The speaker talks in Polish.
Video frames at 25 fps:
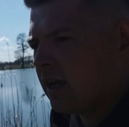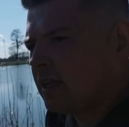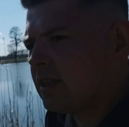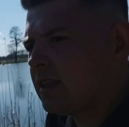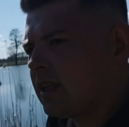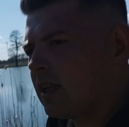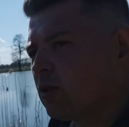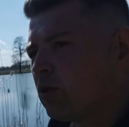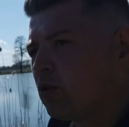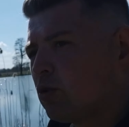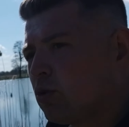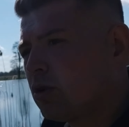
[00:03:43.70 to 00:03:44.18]

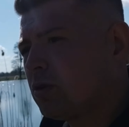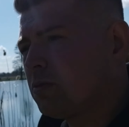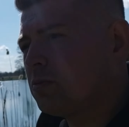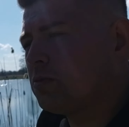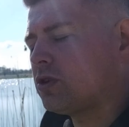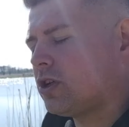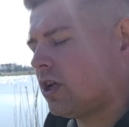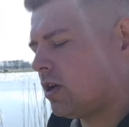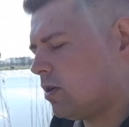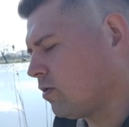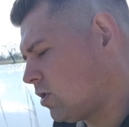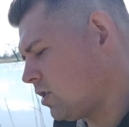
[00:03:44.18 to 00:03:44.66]
na drugim
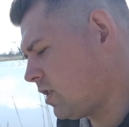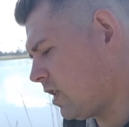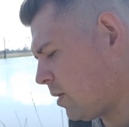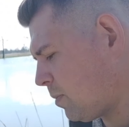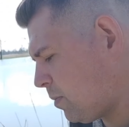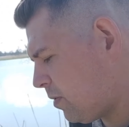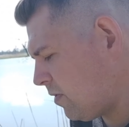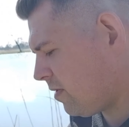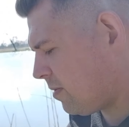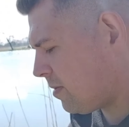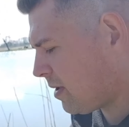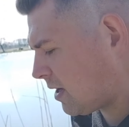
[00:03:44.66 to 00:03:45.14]
brzegu, że tak
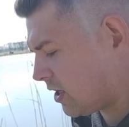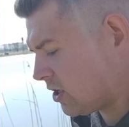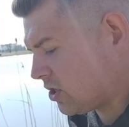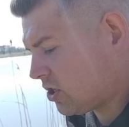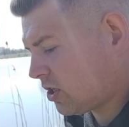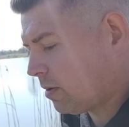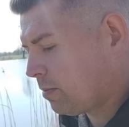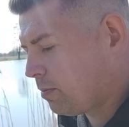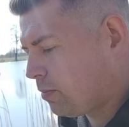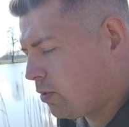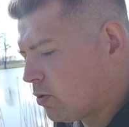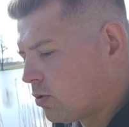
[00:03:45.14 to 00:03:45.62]
powiem, jakieś
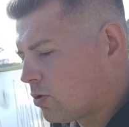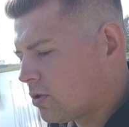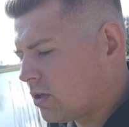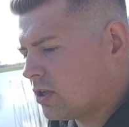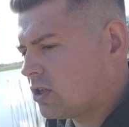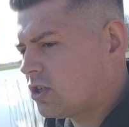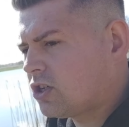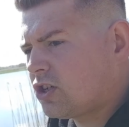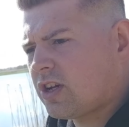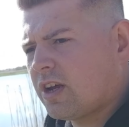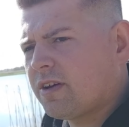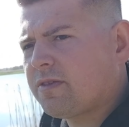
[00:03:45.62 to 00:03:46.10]
tam
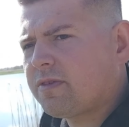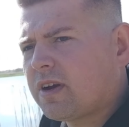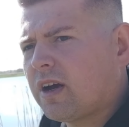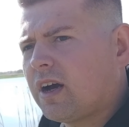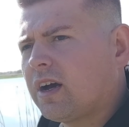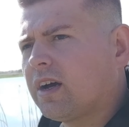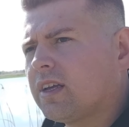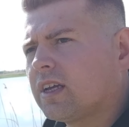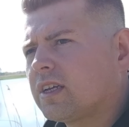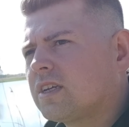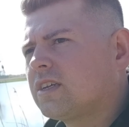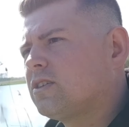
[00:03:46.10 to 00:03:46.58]
punkty,
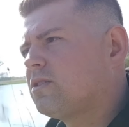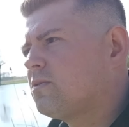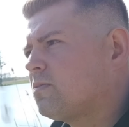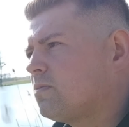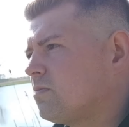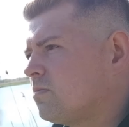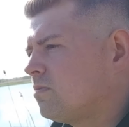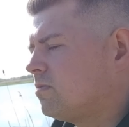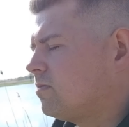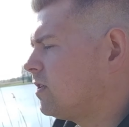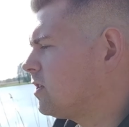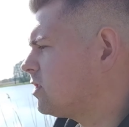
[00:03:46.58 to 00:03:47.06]
drzewka, jakieś
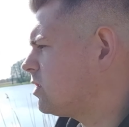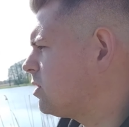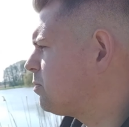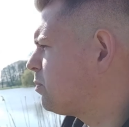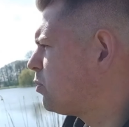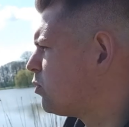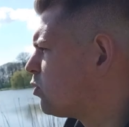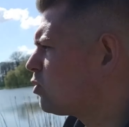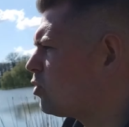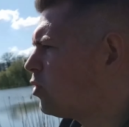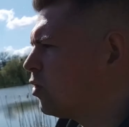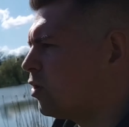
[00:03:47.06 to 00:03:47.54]
właśnie
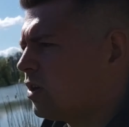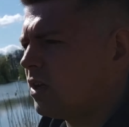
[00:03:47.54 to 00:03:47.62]
punkty